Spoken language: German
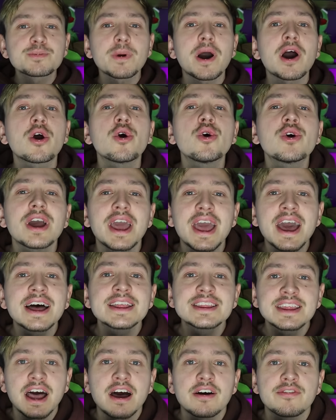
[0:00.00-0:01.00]
sprach auch
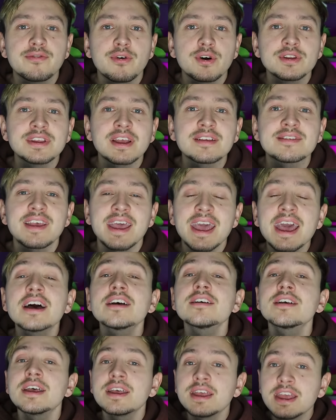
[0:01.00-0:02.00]
er davon, dass
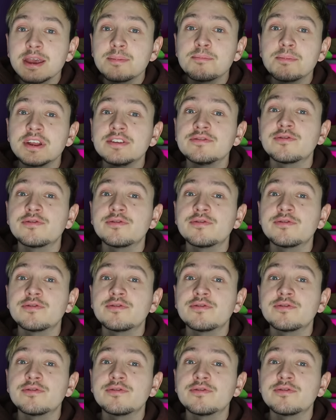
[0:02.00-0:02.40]
er eben